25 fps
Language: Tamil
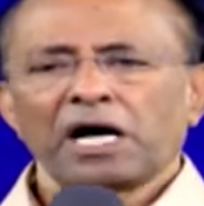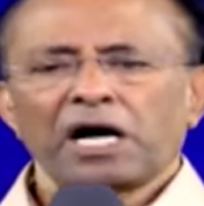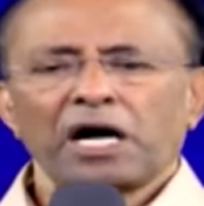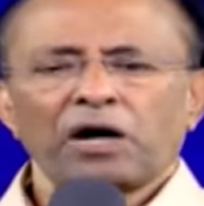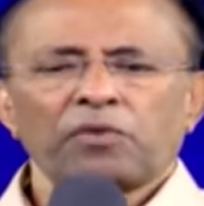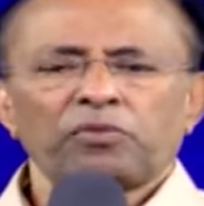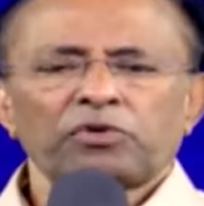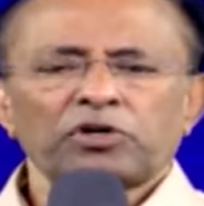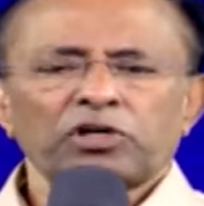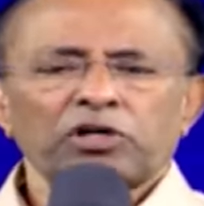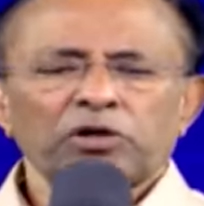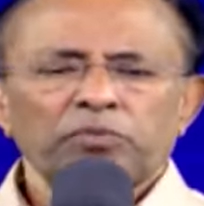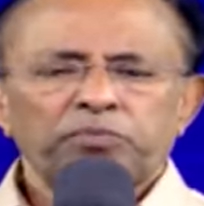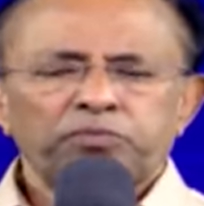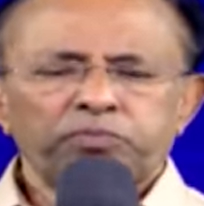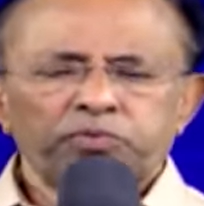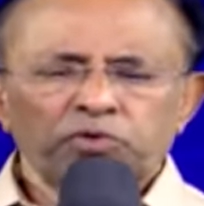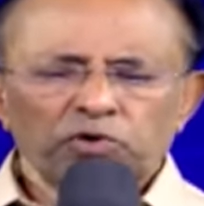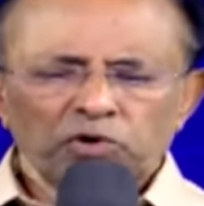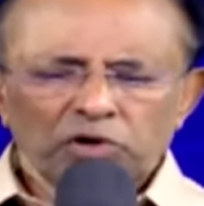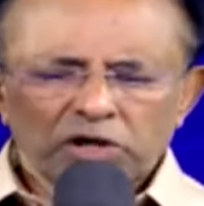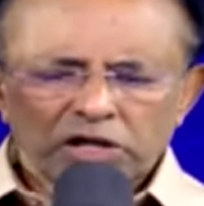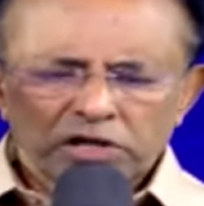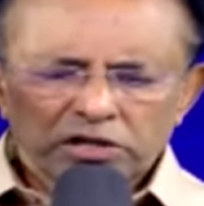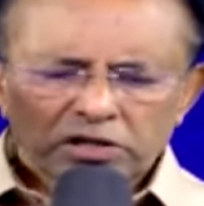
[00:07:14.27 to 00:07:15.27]
அவரை
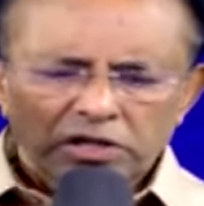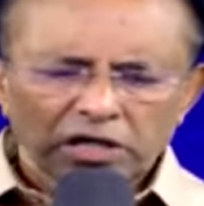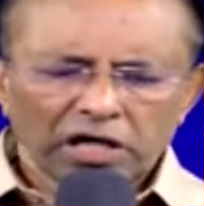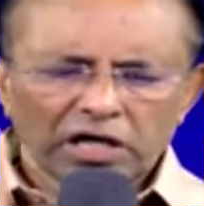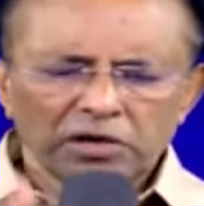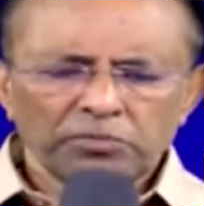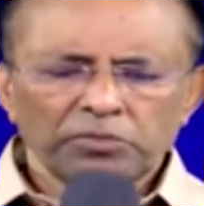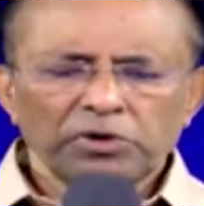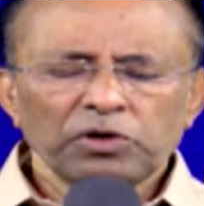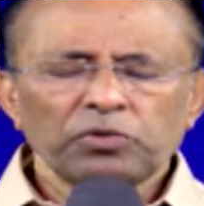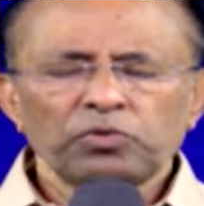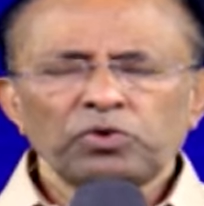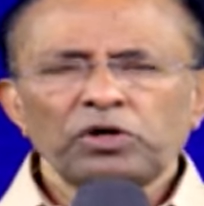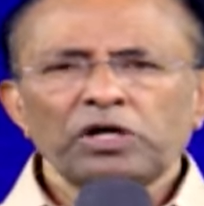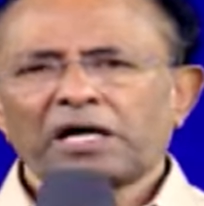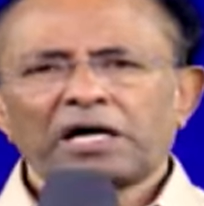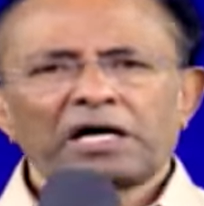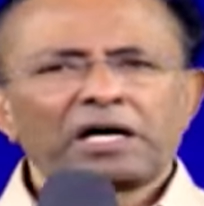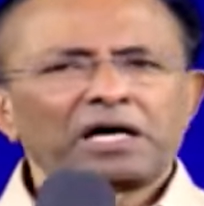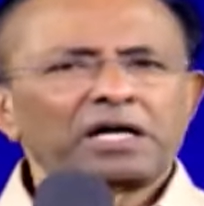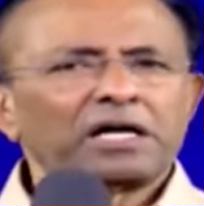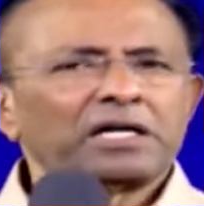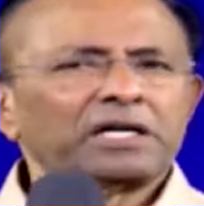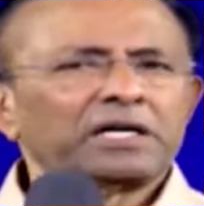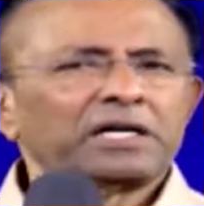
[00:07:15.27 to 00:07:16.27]
போல தாழ்மை உள்ள
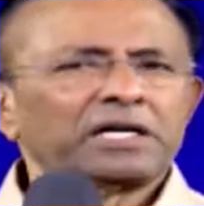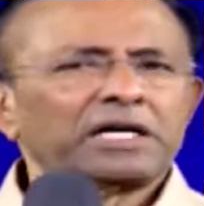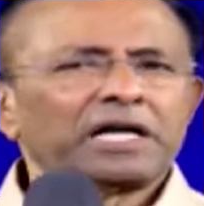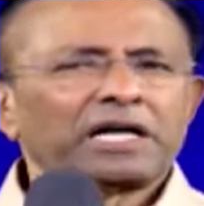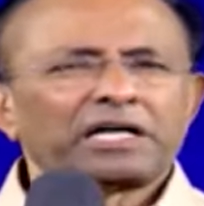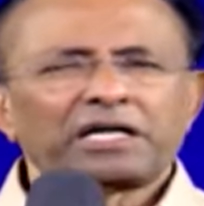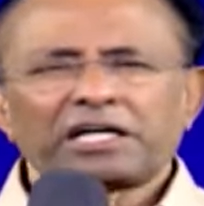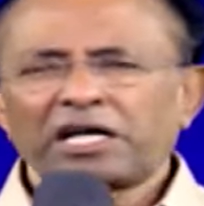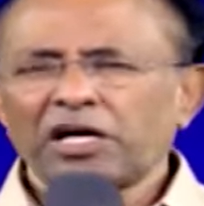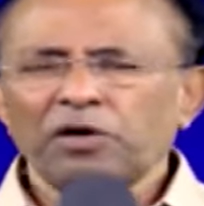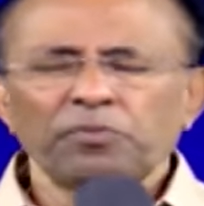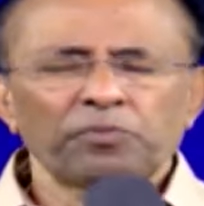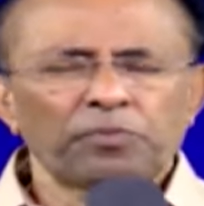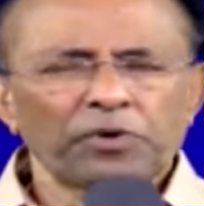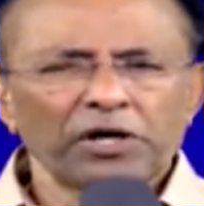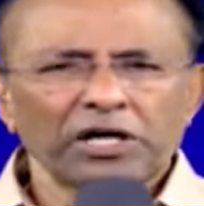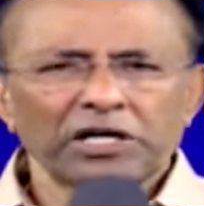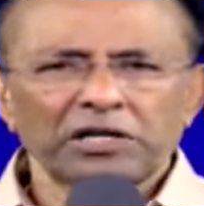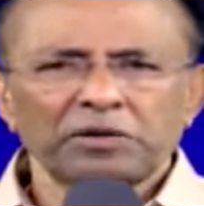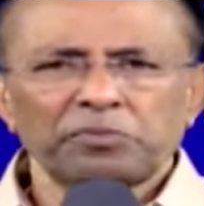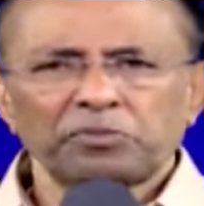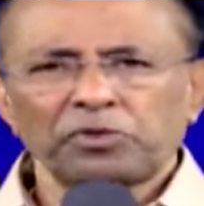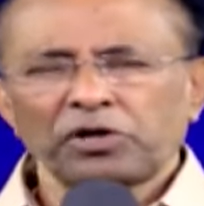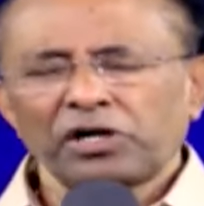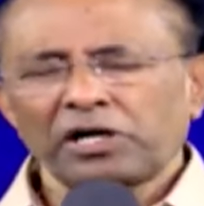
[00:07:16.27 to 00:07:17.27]
ஆளை எங்கேயும்
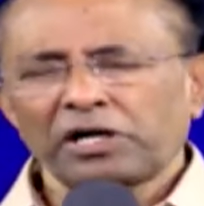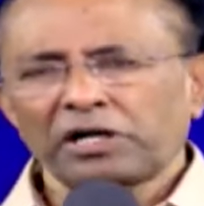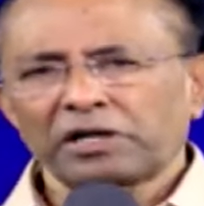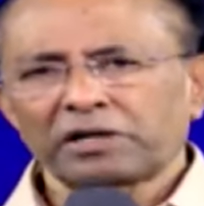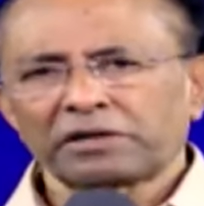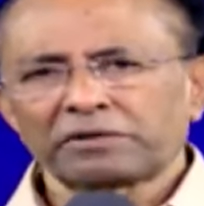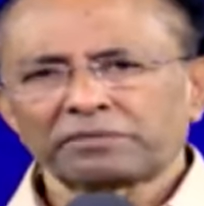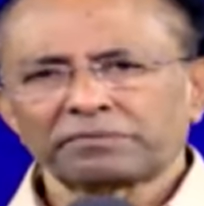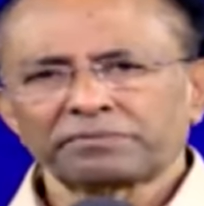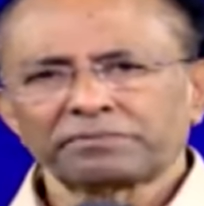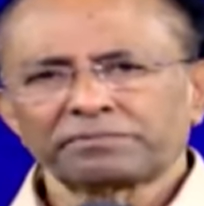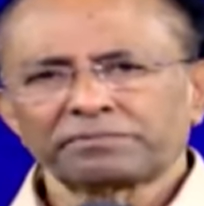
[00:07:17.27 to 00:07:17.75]
பார்க்க முடியாது